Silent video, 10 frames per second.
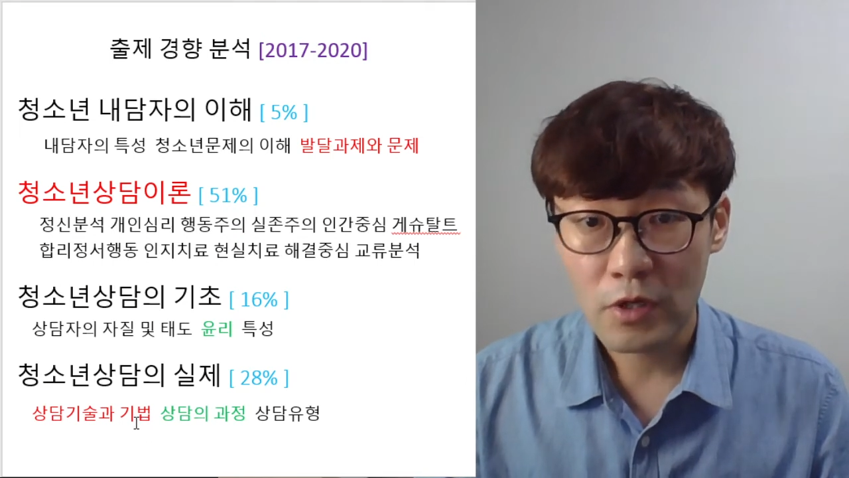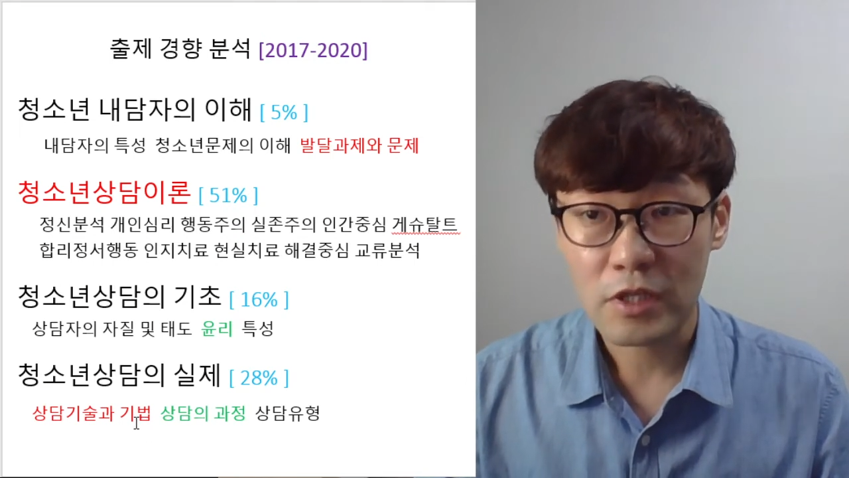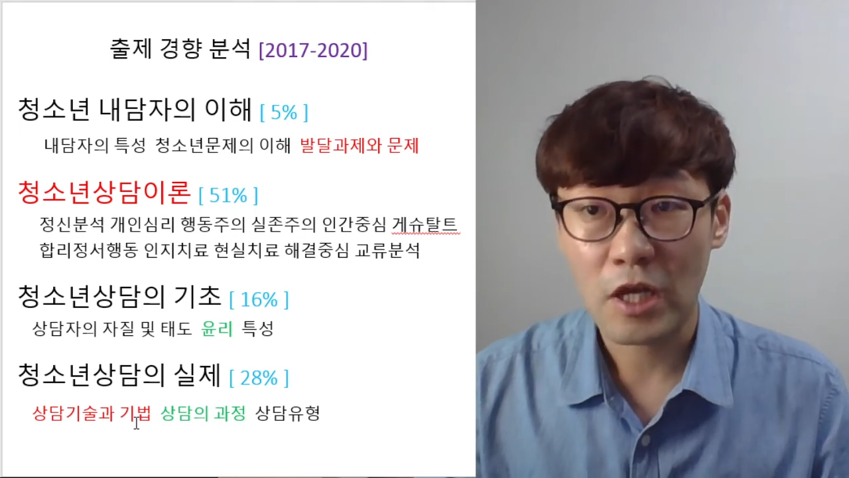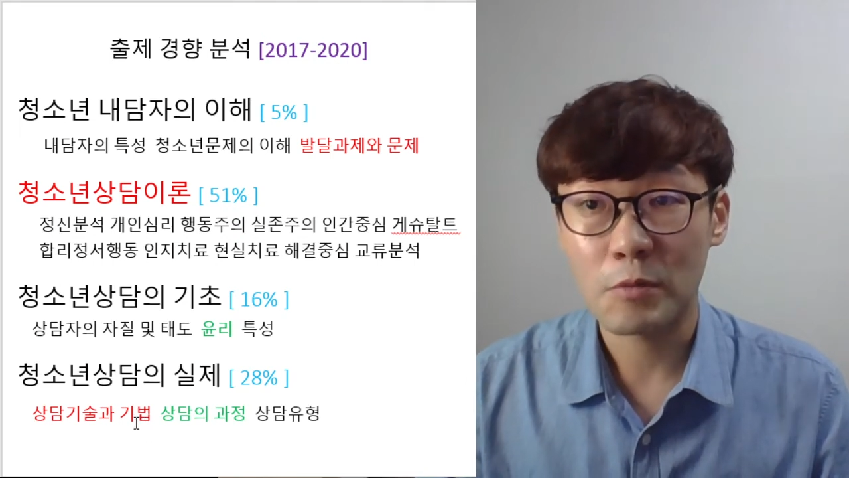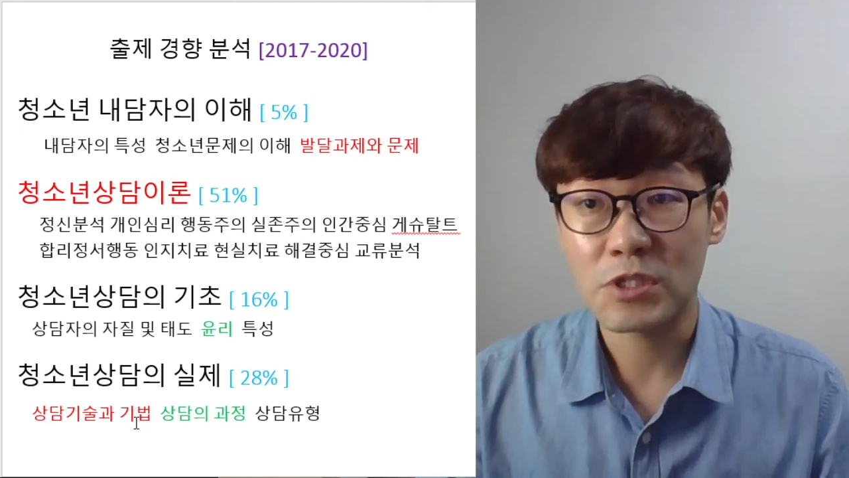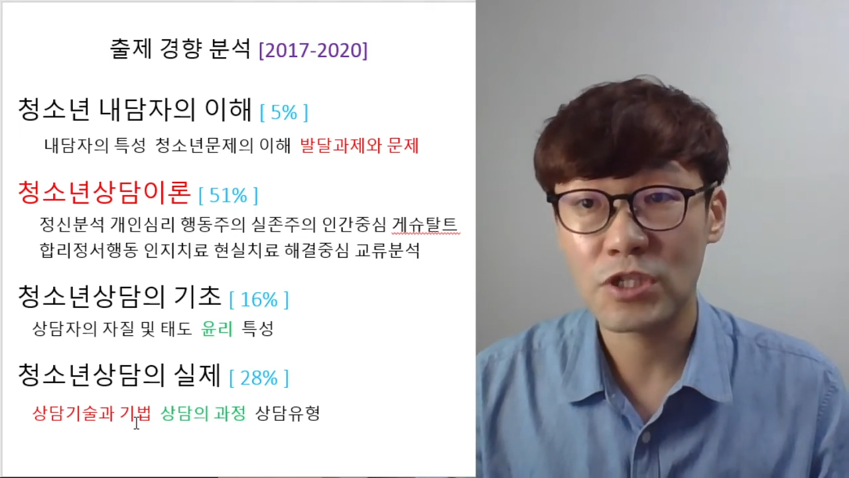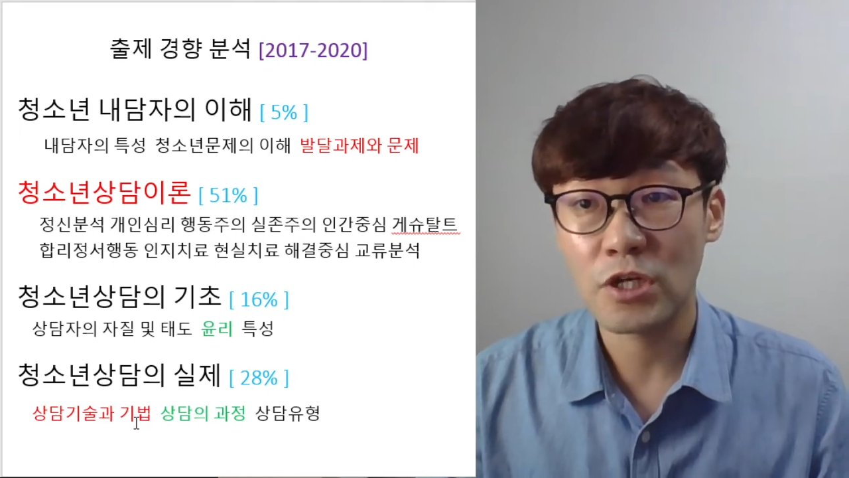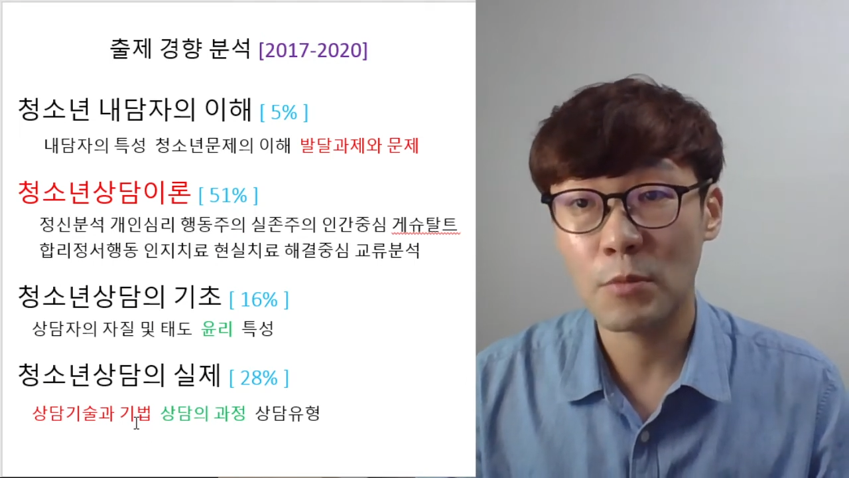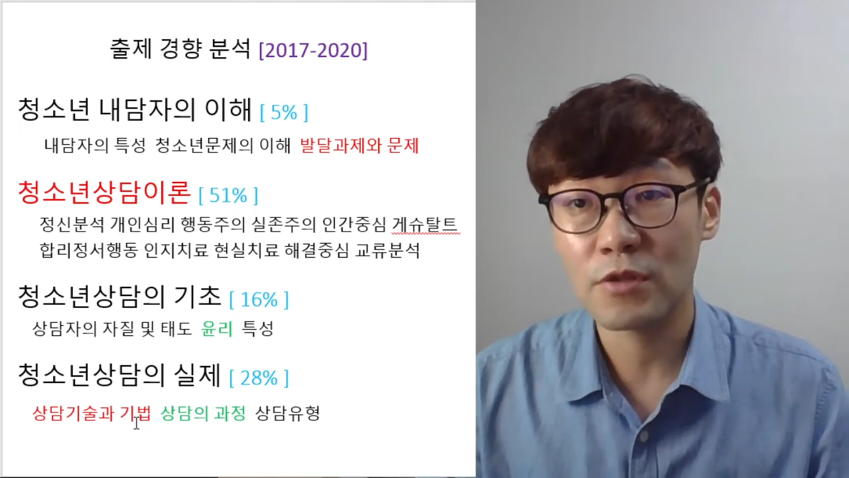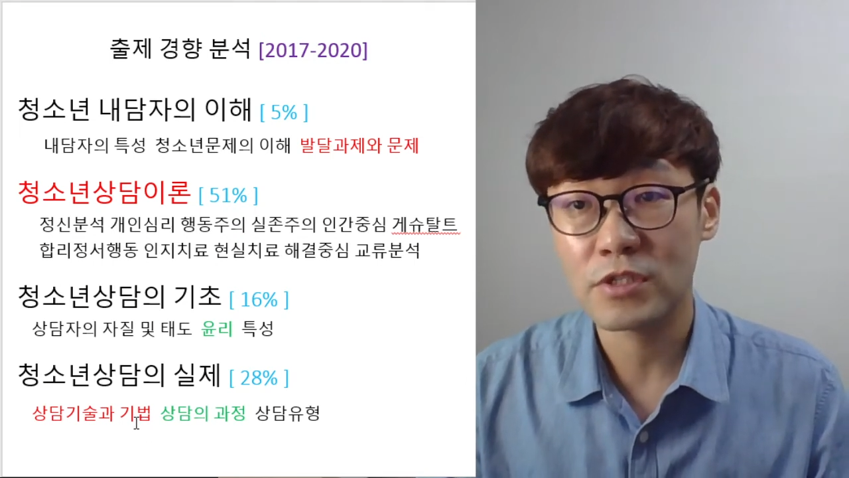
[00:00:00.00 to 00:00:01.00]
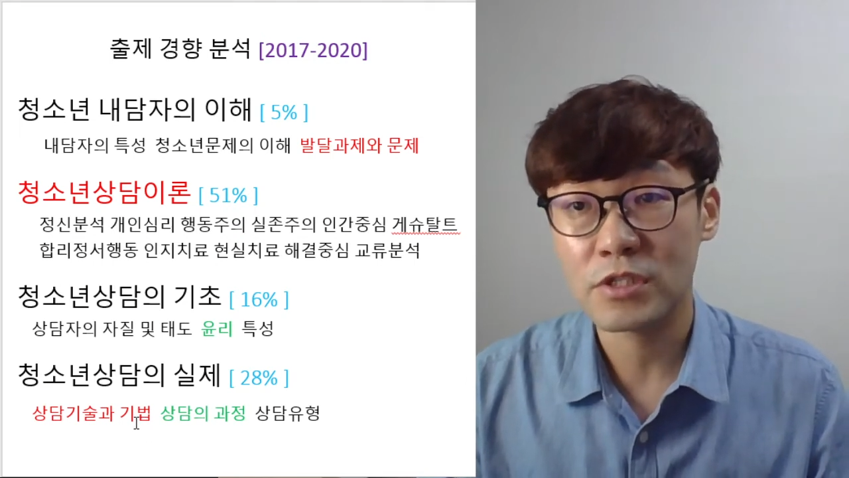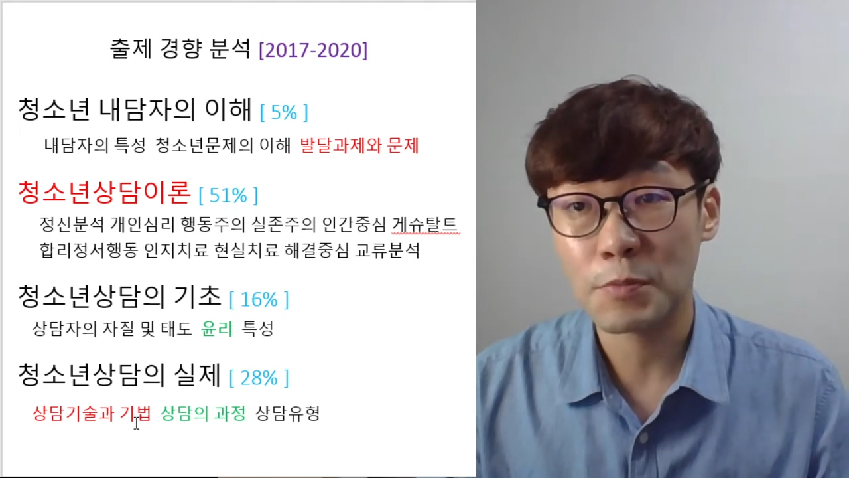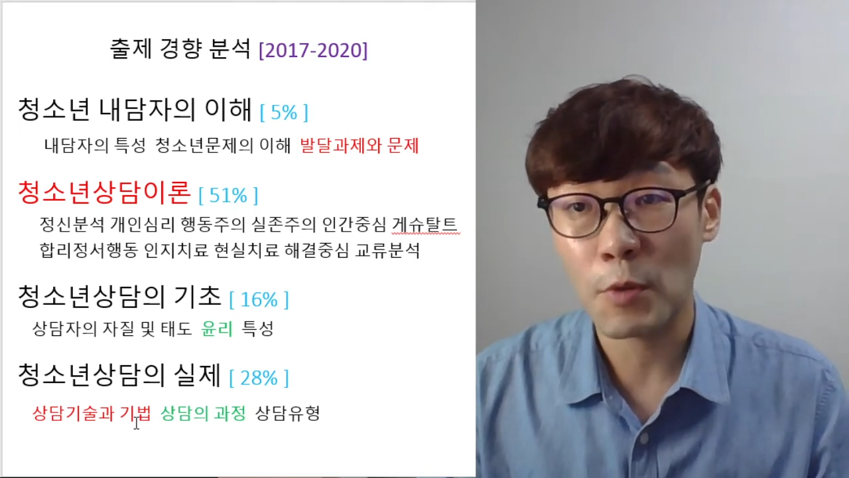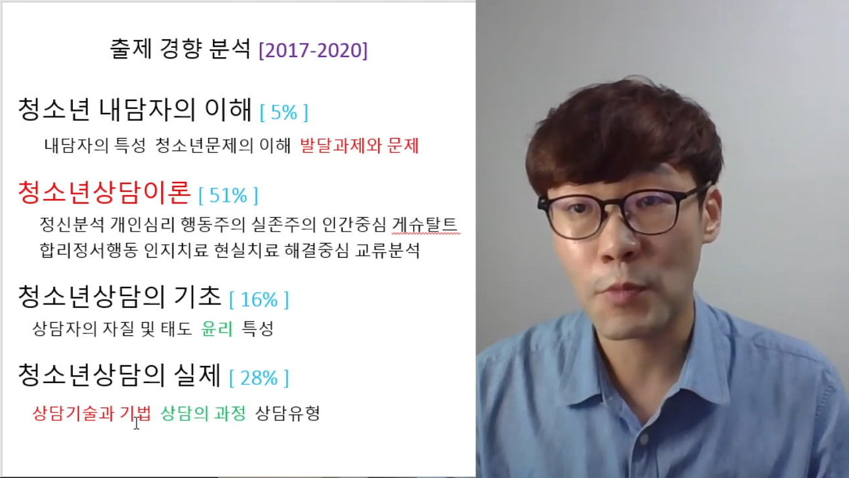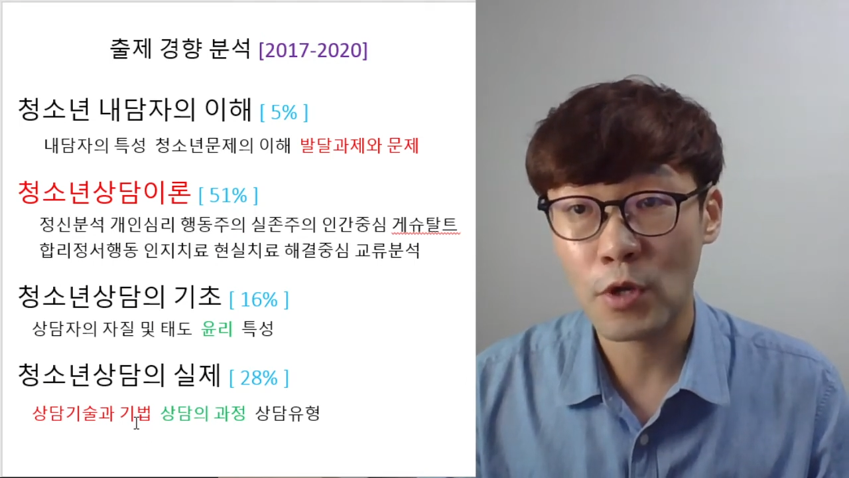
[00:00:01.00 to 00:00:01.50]
그다음에 시험에서 실제
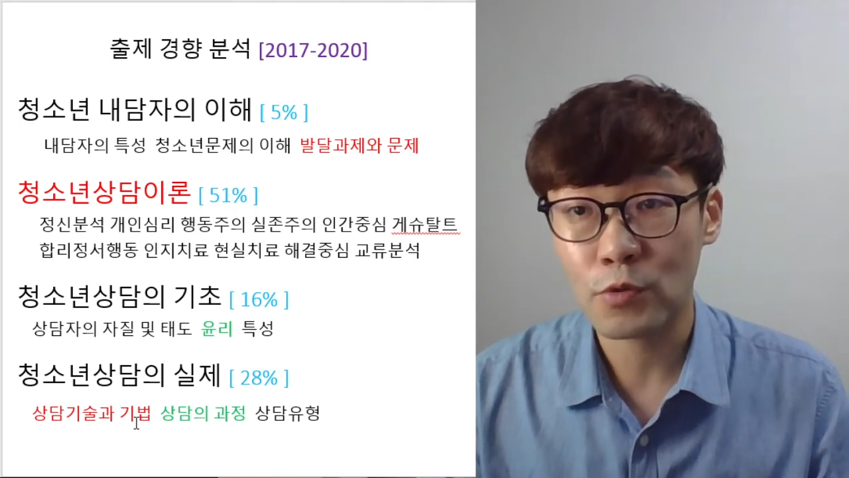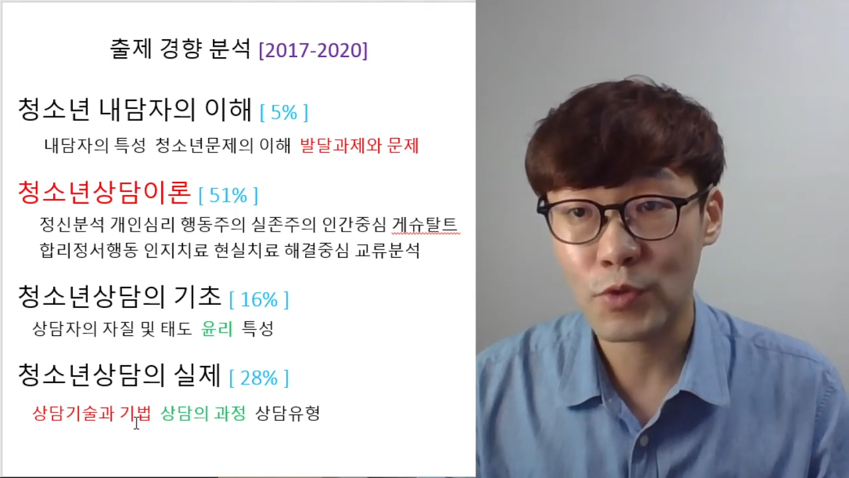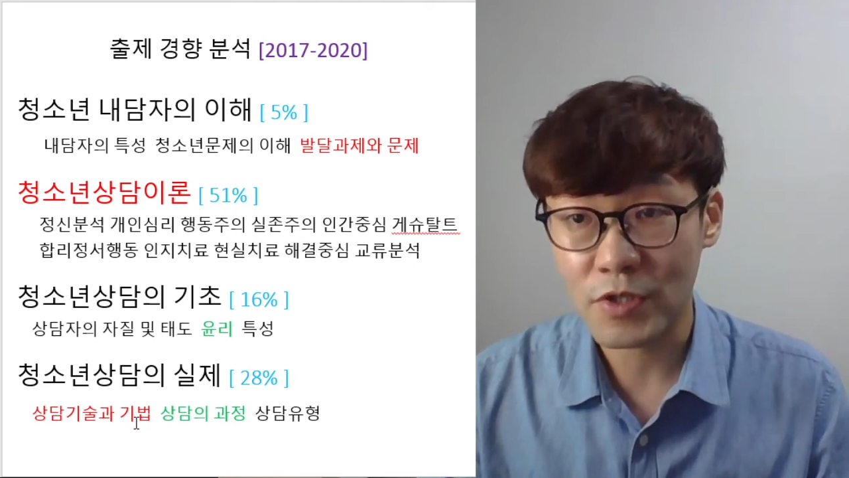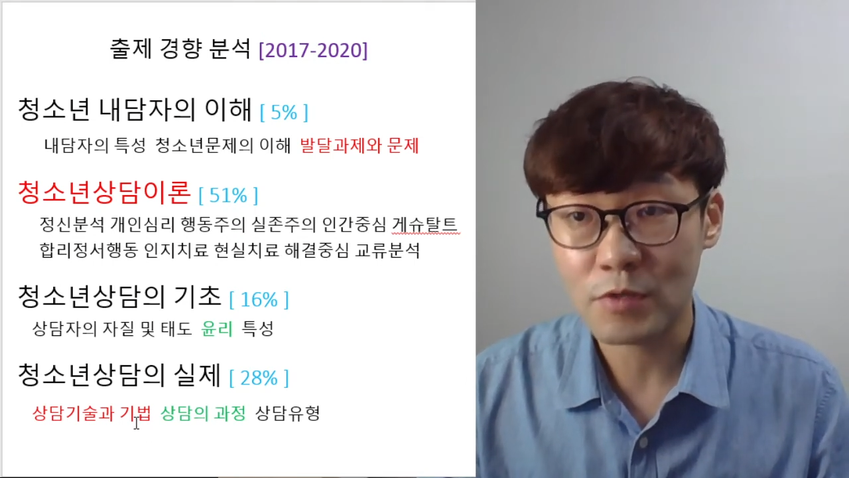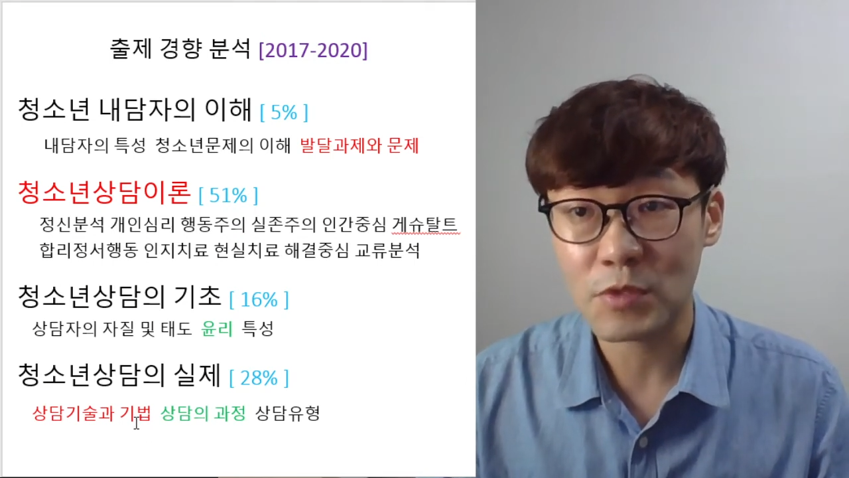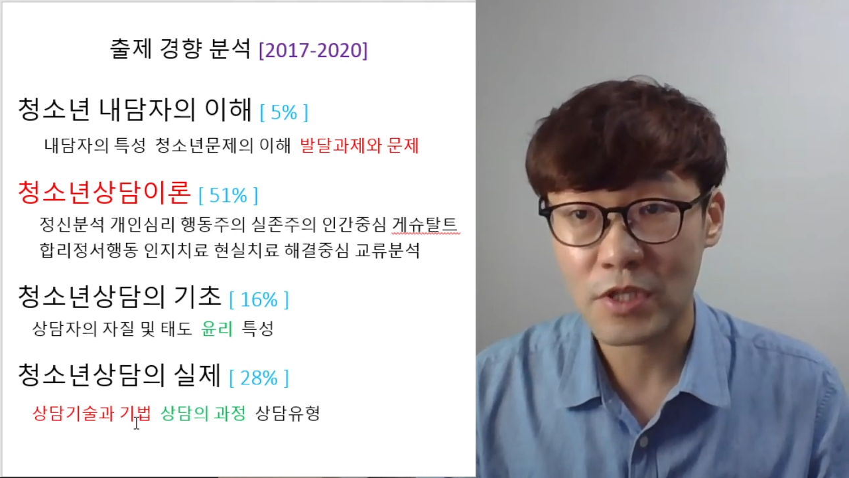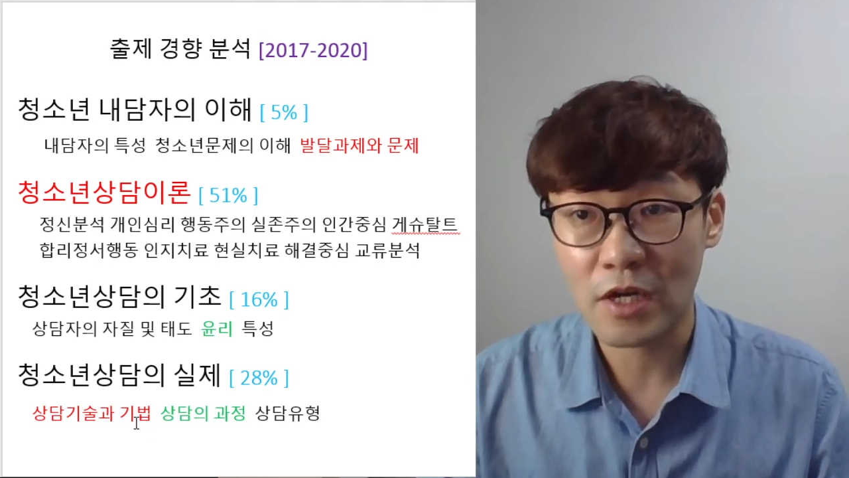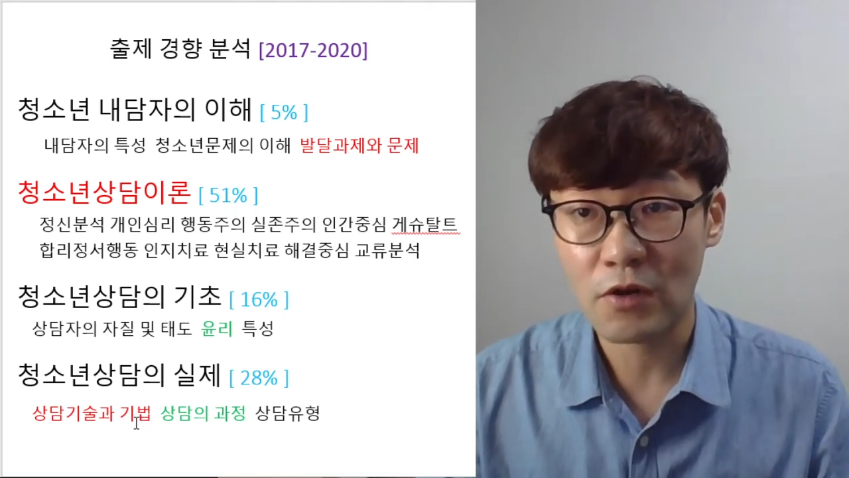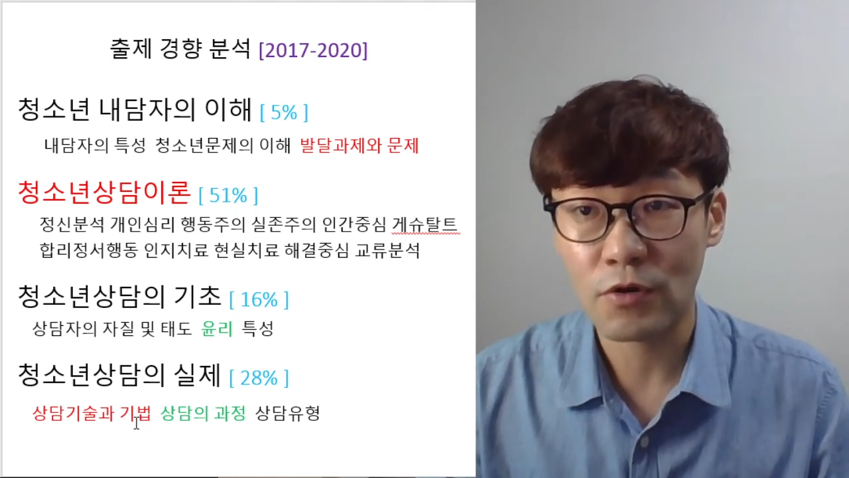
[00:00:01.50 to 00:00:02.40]
변별력도 있습니다.